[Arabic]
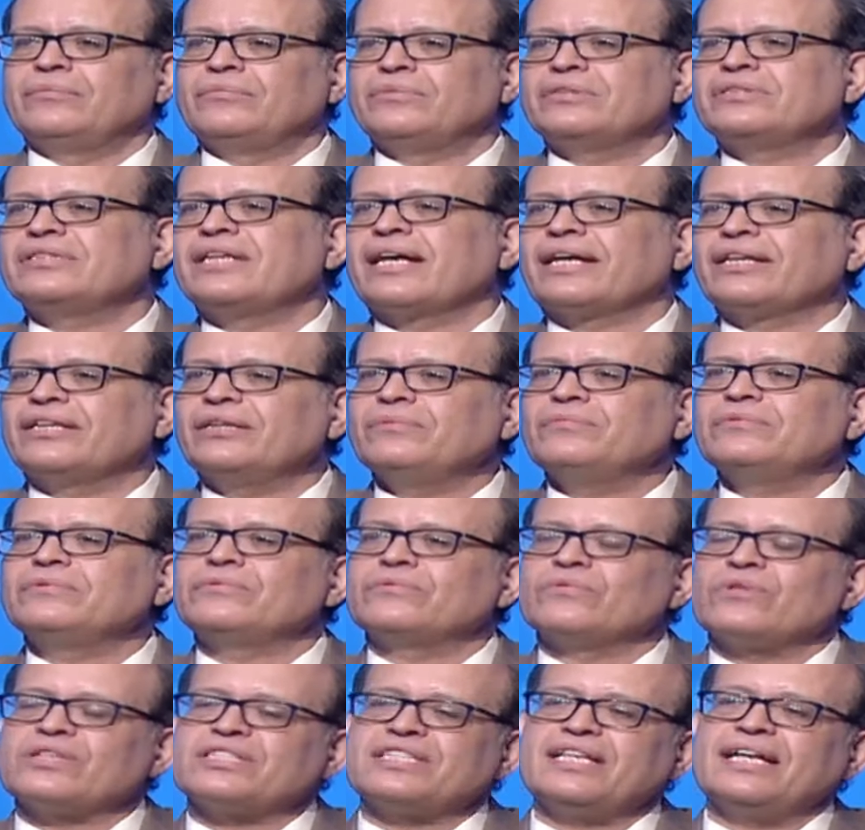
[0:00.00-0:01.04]
بيستخدموا
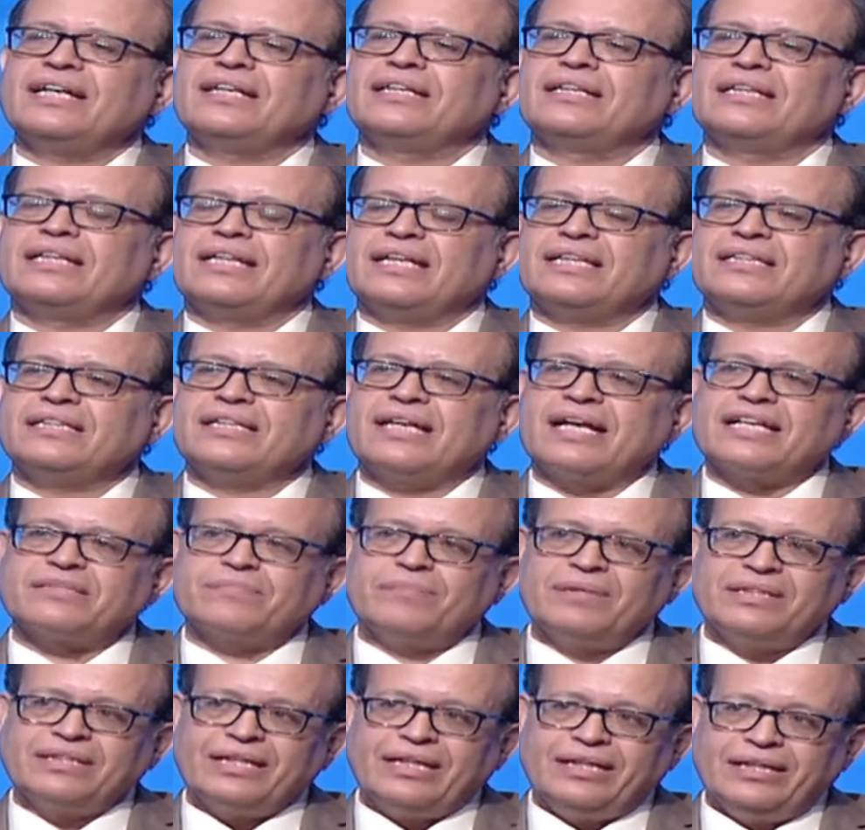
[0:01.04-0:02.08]
الوسائل التي
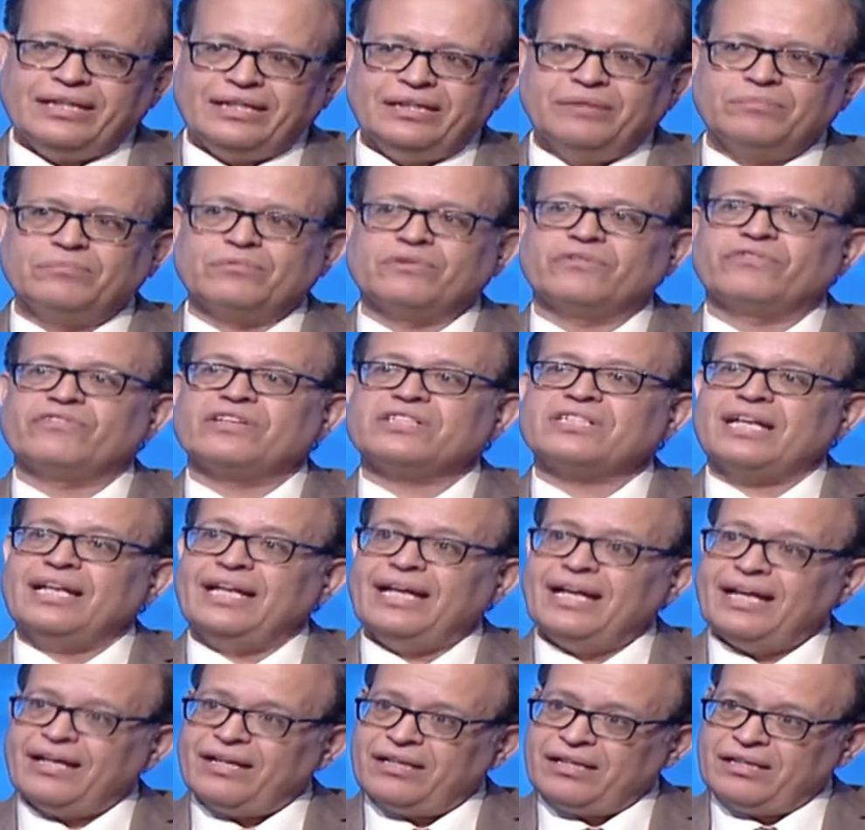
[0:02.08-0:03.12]
اثبت العلم
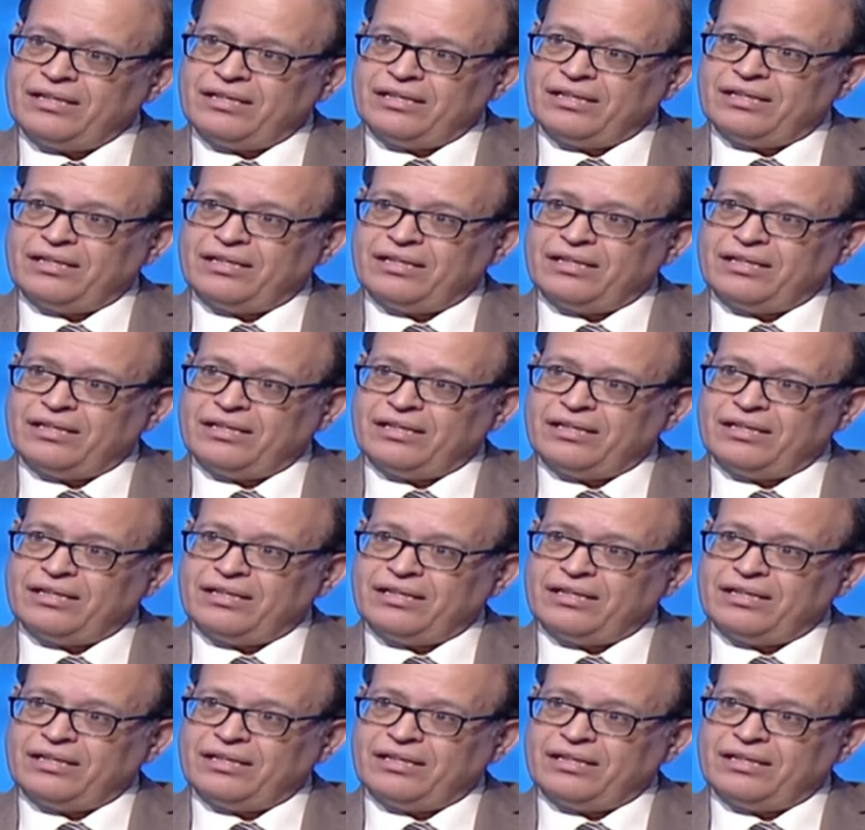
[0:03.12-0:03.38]
فشلها